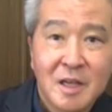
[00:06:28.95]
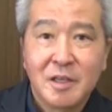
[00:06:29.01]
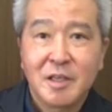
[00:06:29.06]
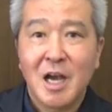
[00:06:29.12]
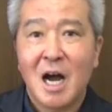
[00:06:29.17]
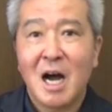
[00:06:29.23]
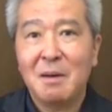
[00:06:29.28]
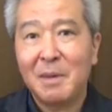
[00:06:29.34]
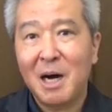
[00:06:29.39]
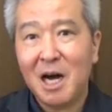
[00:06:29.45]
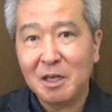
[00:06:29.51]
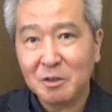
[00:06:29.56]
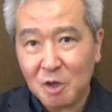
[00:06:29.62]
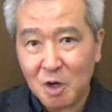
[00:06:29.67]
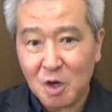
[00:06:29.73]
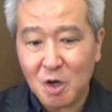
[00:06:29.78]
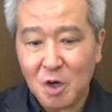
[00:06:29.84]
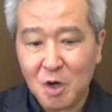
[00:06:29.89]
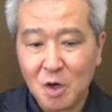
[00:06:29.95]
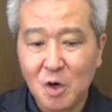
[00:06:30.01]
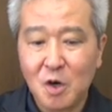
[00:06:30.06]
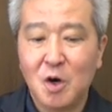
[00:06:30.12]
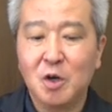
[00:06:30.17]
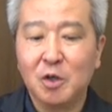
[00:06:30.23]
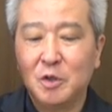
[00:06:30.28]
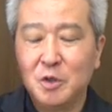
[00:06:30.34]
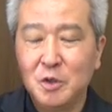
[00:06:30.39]
山
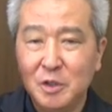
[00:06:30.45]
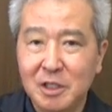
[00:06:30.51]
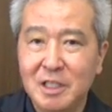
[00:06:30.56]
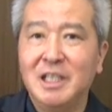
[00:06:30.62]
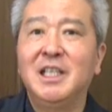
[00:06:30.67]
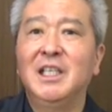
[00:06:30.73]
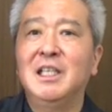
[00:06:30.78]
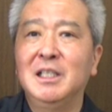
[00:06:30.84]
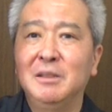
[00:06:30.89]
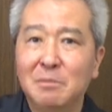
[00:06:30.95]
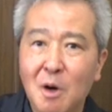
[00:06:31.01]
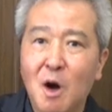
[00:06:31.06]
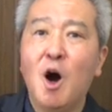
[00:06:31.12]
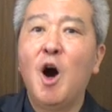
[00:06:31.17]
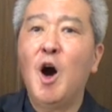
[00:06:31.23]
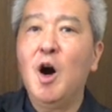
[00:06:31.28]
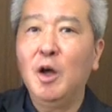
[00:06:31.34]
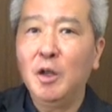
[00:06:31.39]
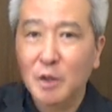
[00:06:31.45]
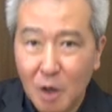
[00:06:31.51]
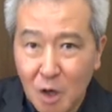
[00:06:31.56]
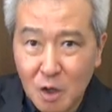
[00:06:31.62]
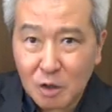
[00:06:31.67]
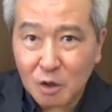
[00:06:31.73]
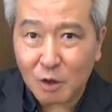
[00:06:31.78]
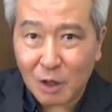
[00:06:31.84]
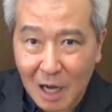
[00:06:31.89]
の贈り
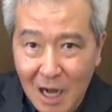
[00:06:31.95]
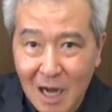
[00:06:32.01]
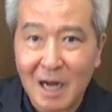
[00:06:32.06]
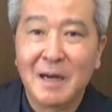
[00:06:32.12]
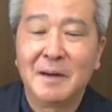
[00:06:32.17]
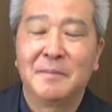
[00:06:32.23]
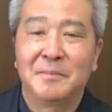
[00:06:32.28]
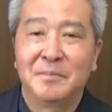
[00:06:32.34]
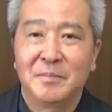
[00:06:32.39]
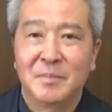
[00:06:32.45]
物とか、